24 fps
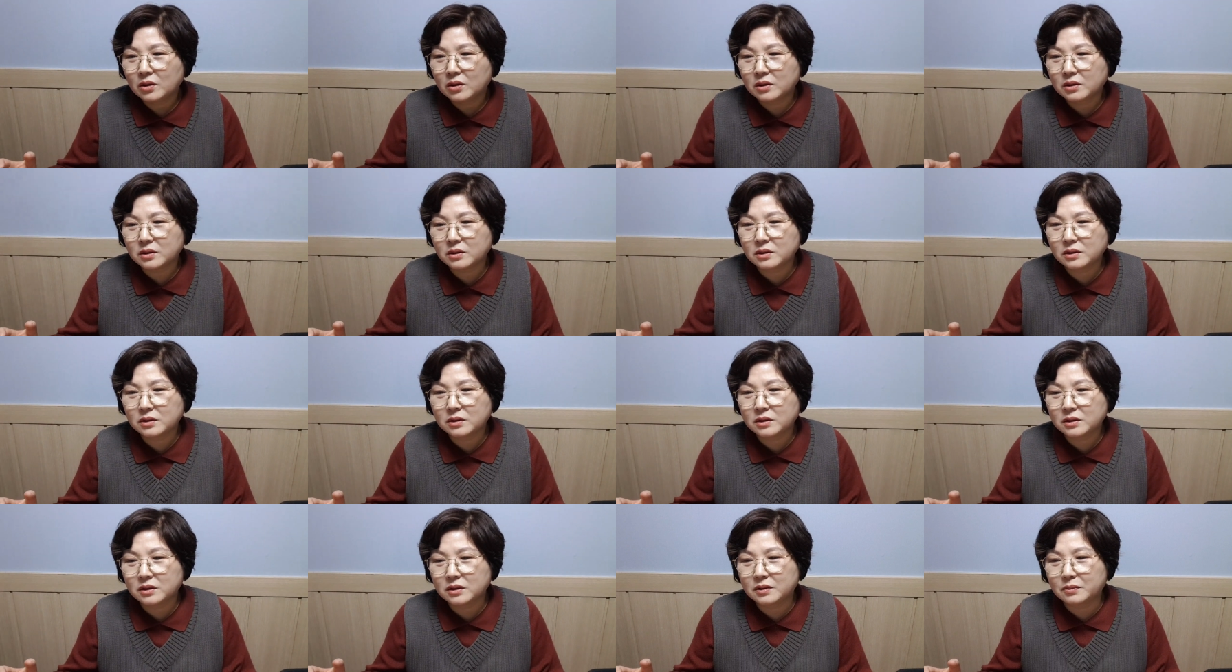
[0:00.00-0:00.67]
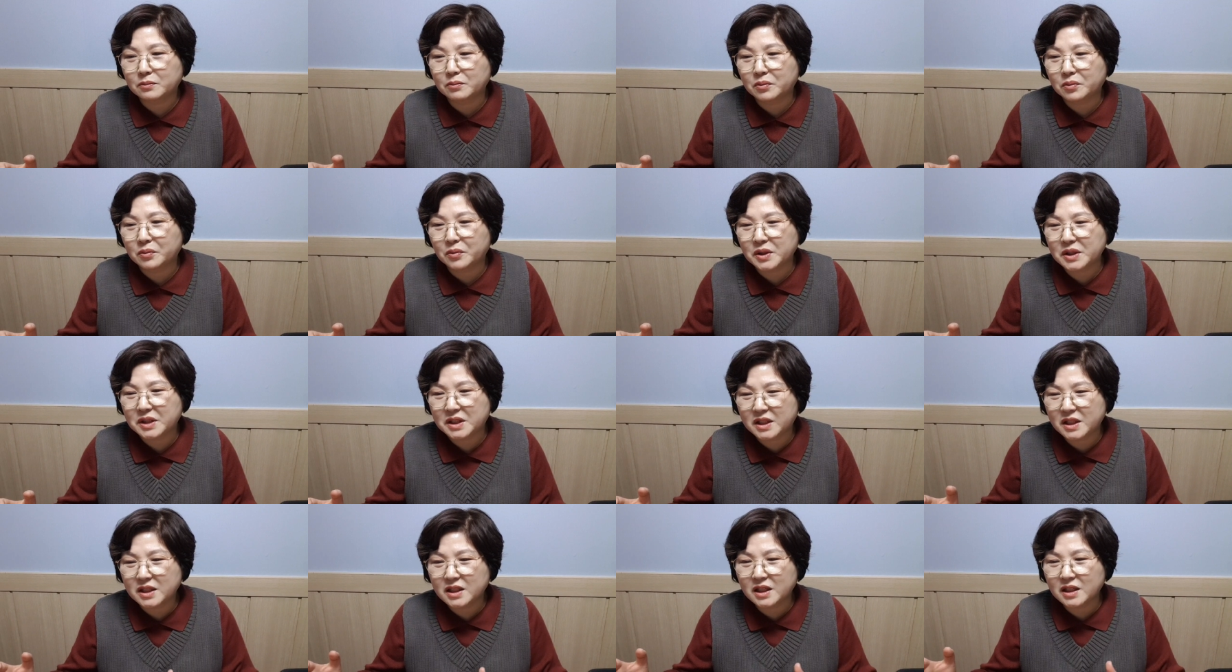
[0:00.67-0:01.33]
그
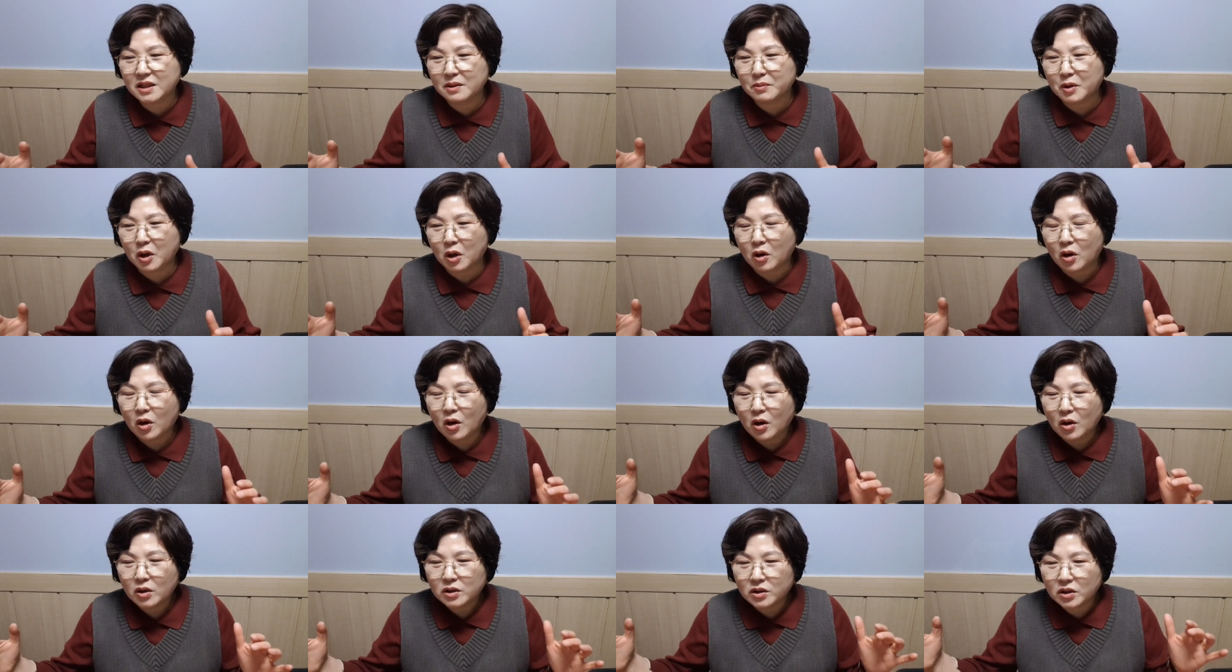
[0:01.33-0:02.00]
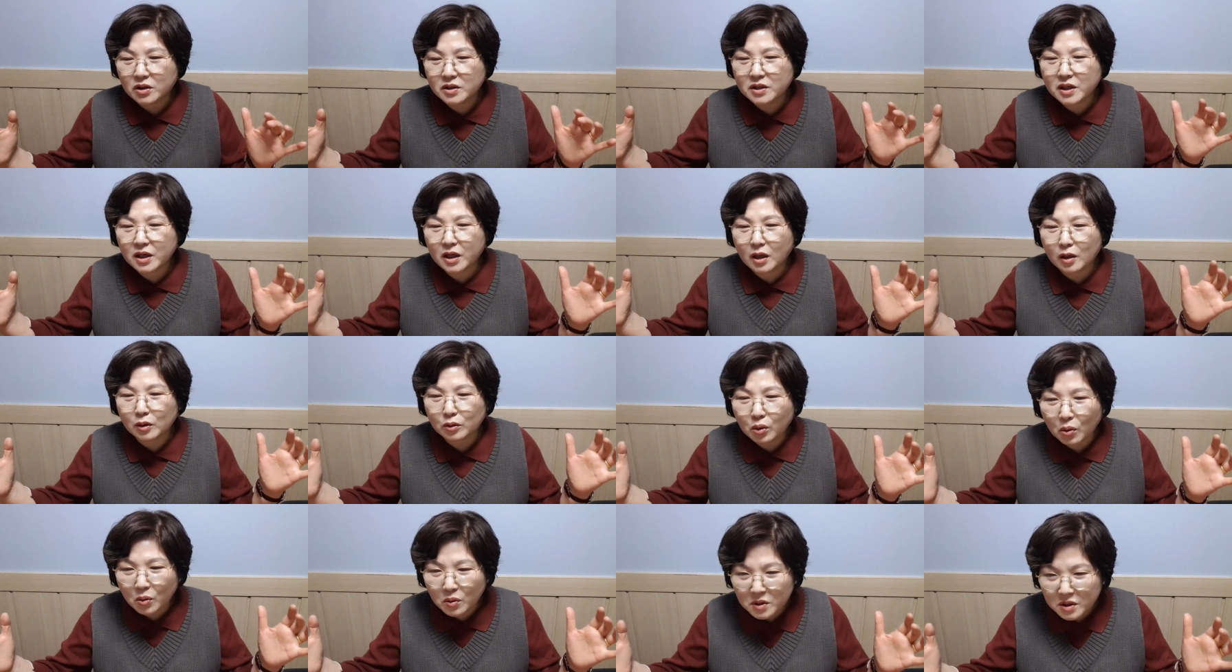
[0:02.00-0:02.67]
지진이 뭐 전
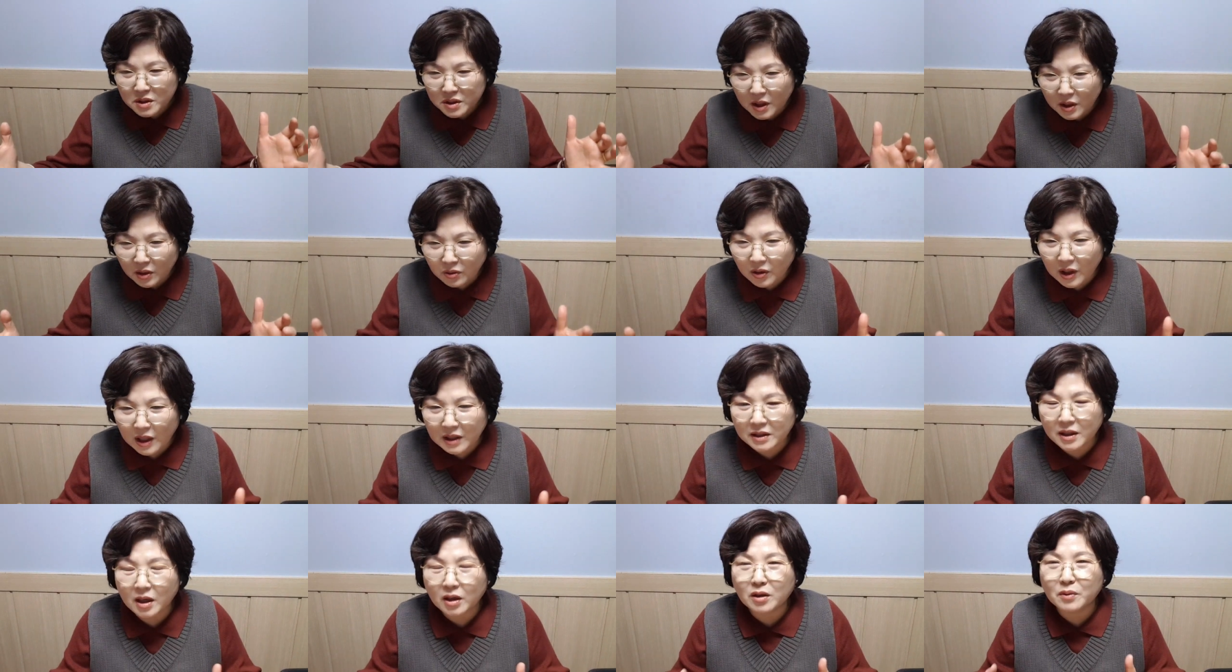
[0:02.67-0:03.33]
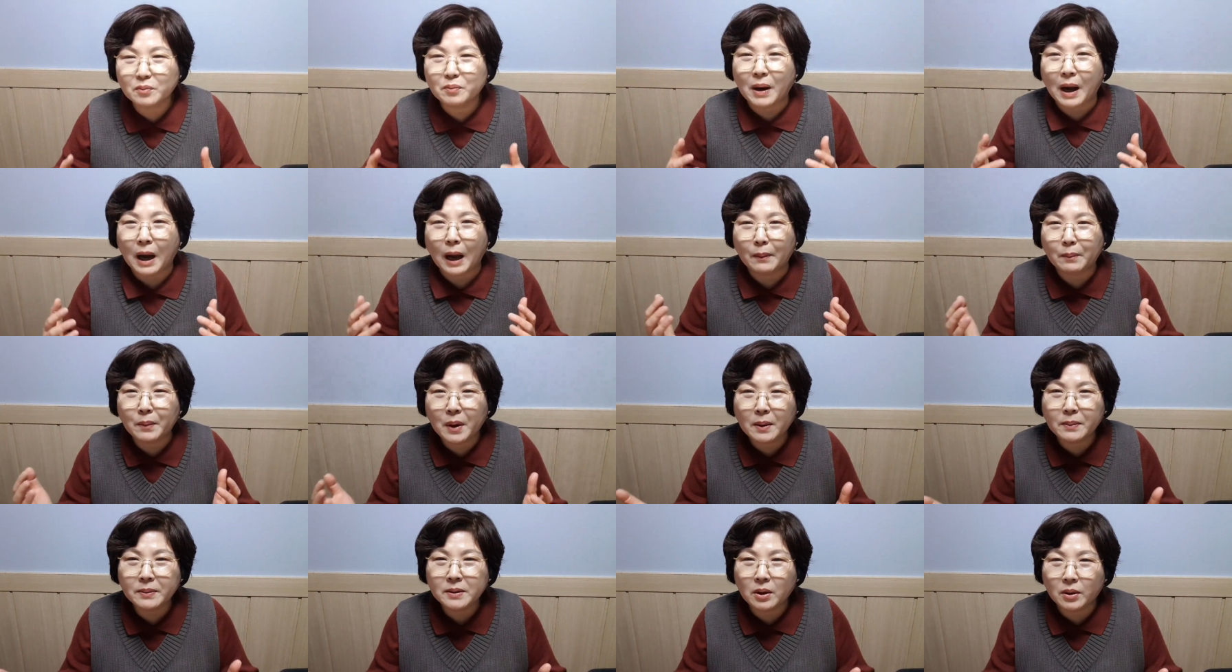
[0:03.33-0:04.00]
세계를 통째로 한다 그런
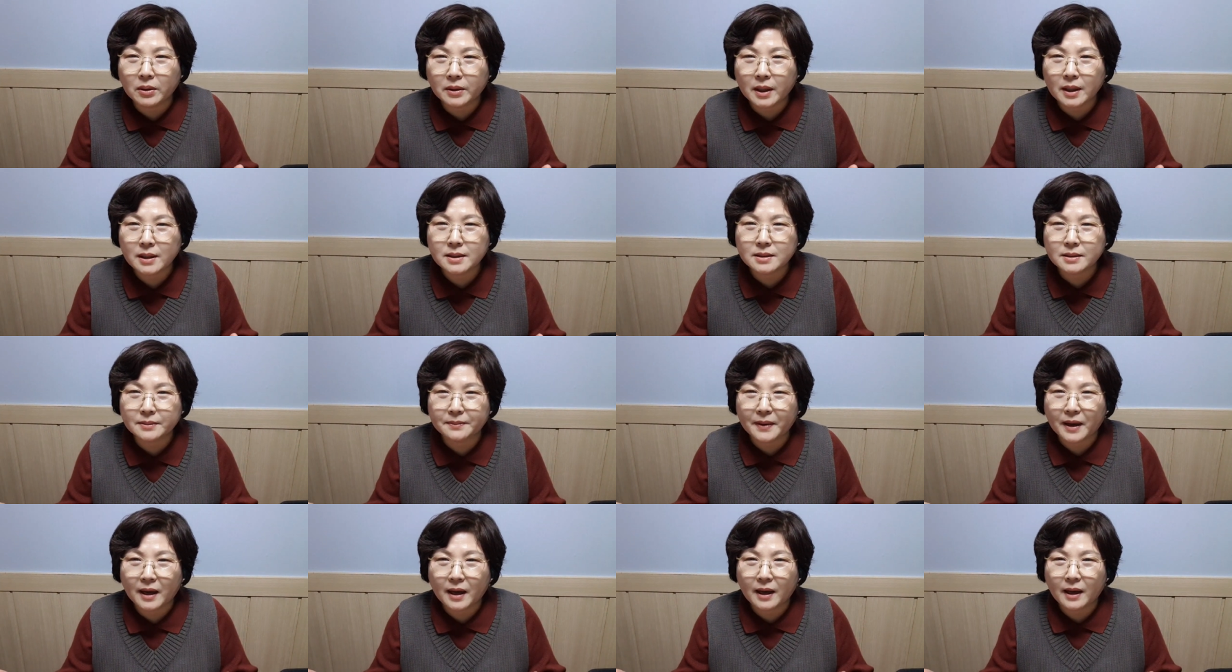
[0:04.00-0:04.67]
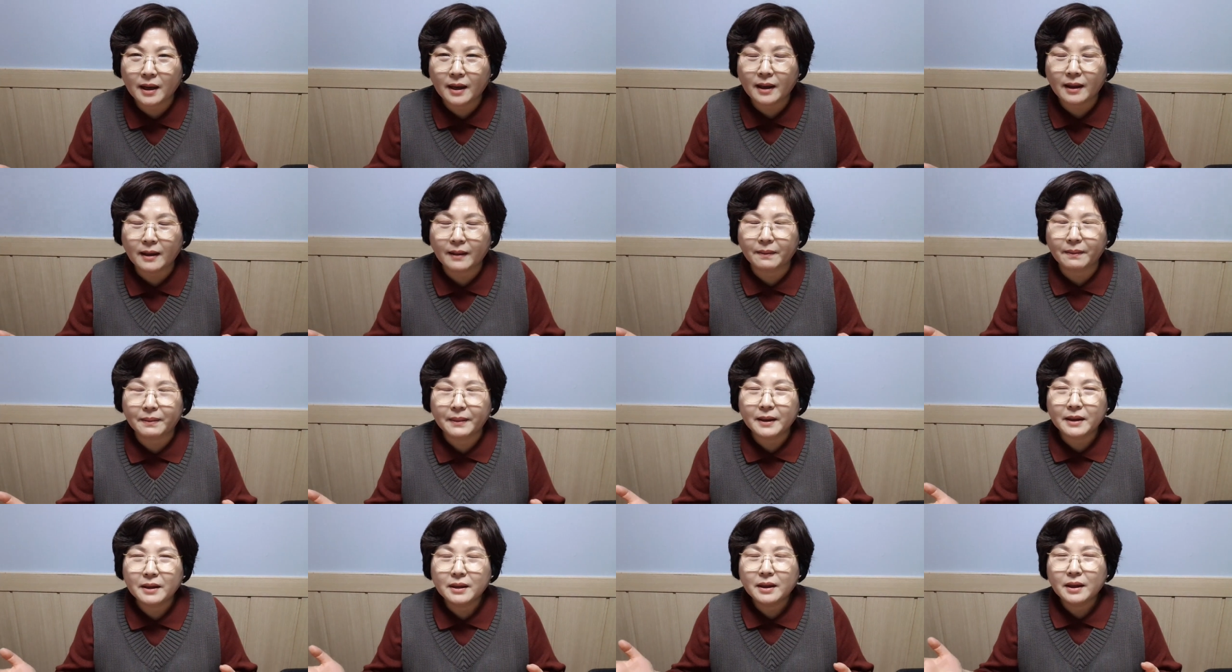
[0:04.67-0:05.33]
방법은
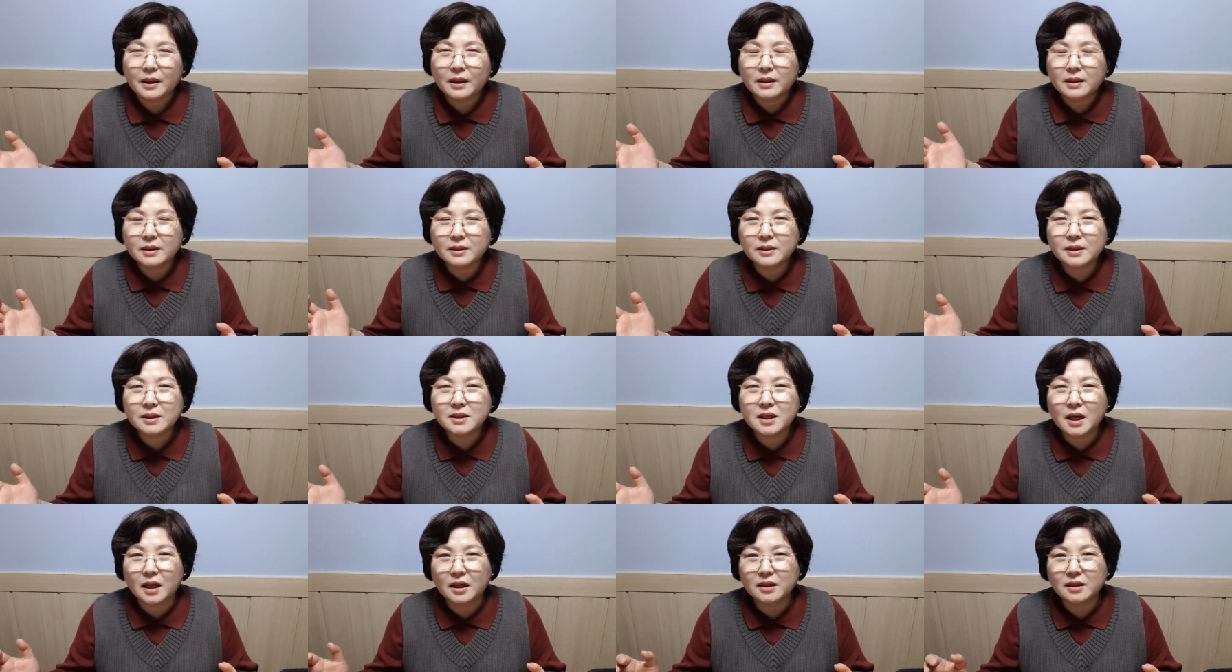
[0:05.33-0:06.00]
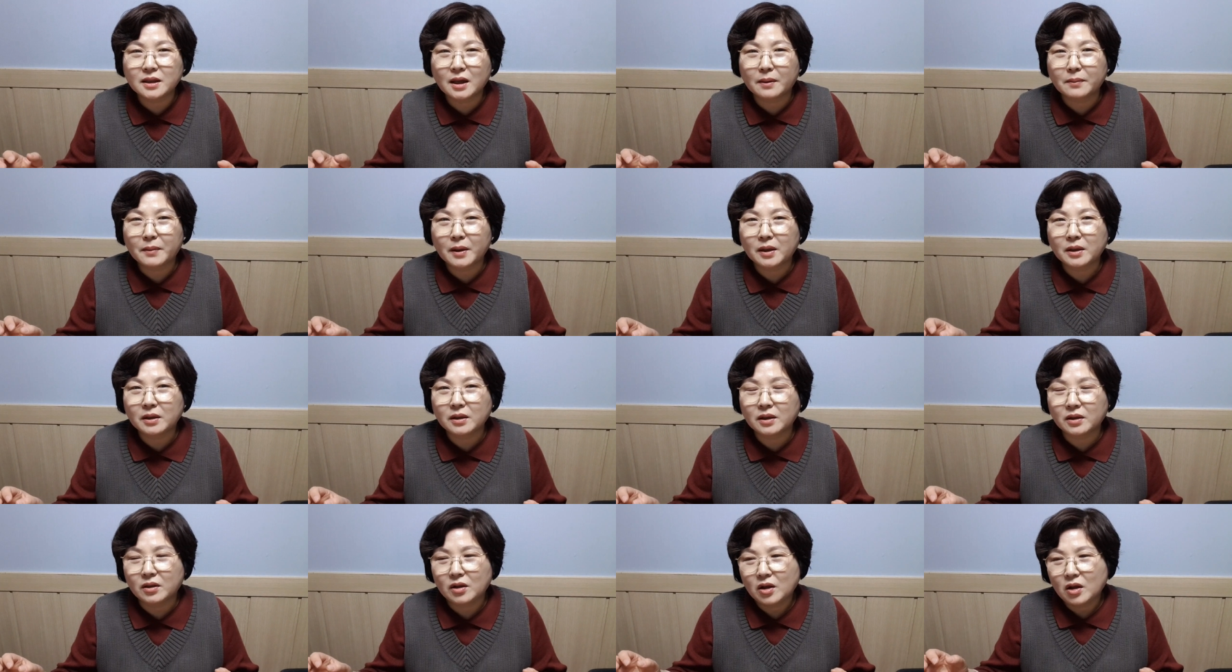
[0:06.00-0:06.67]
없겠지만 그렇지
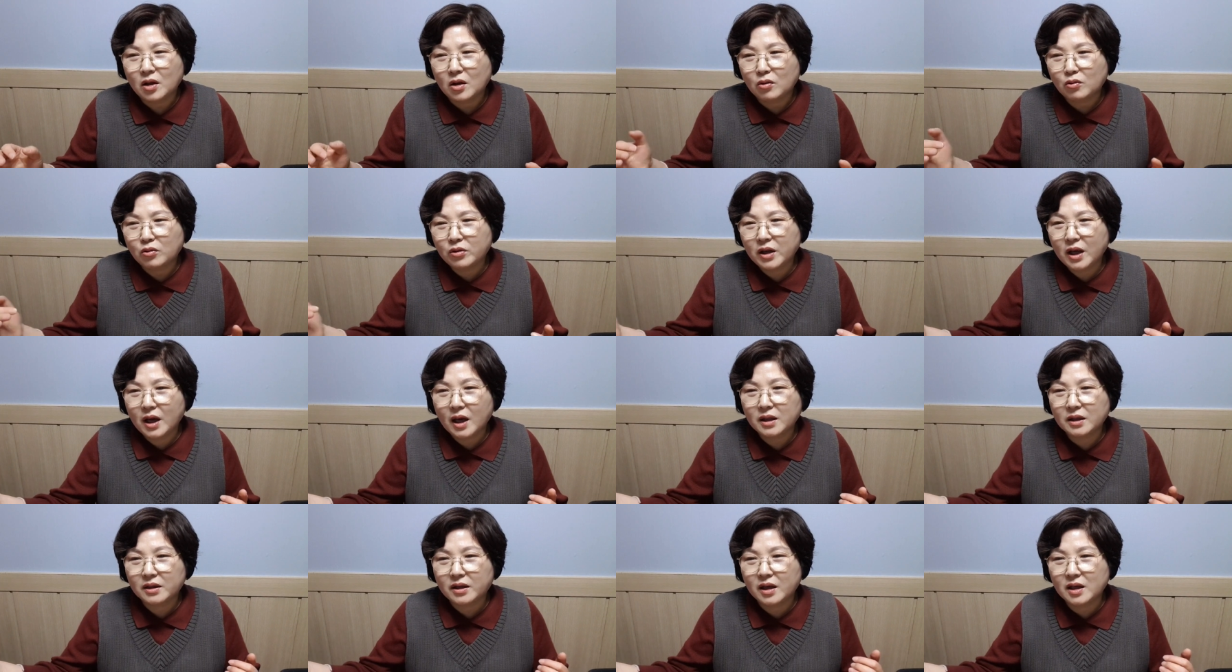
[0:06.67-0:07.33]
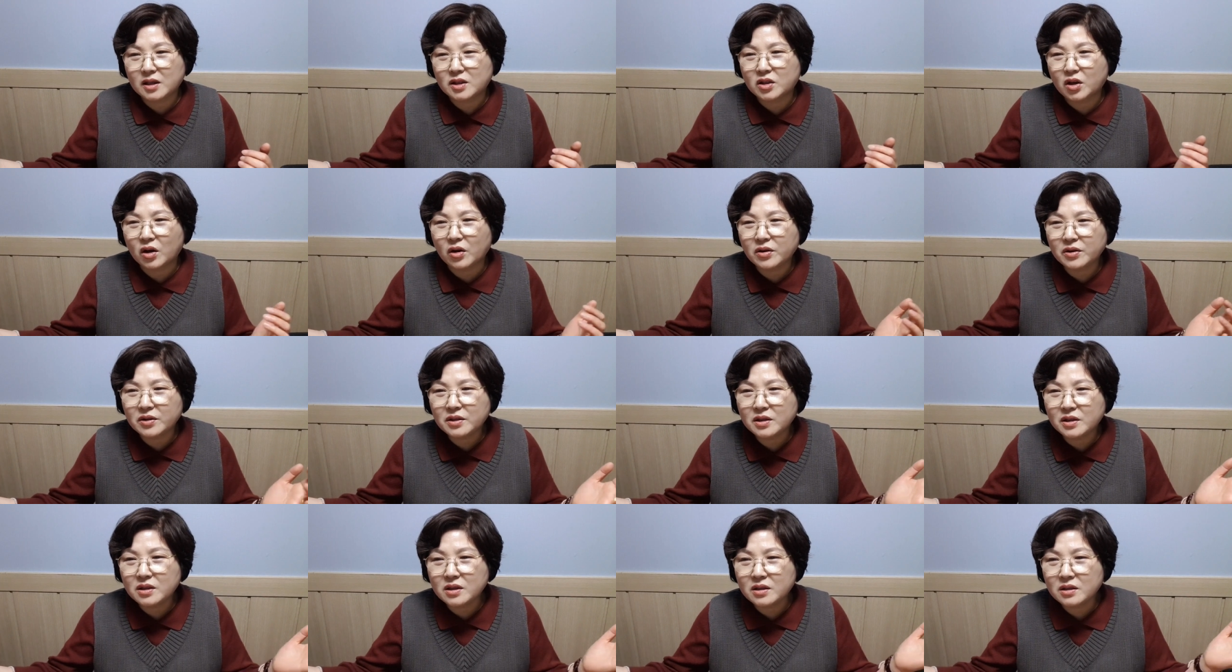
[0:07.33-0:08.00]
않은다면은 우리한테 전